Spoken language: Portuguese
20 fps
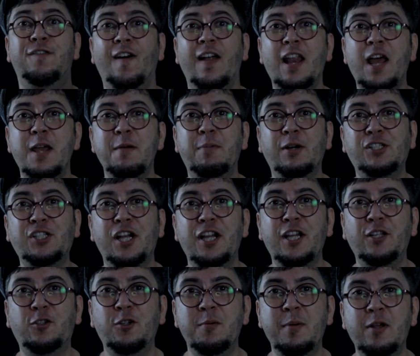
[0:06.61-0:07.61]
Fala aí
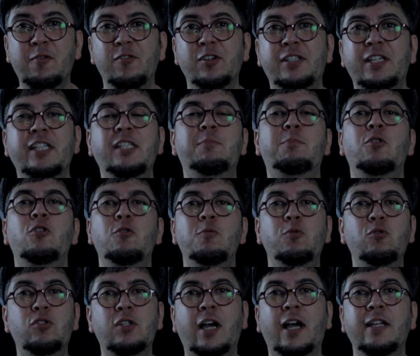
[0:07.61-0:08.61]
baixaria, tudo bem com vocês? Bruno
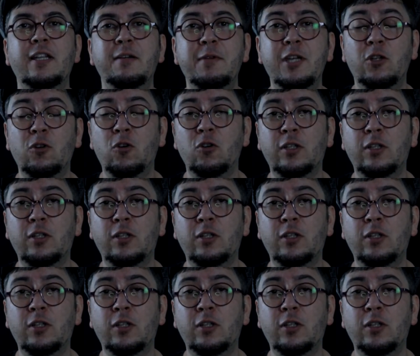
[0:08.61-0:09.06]
Bus, Academia do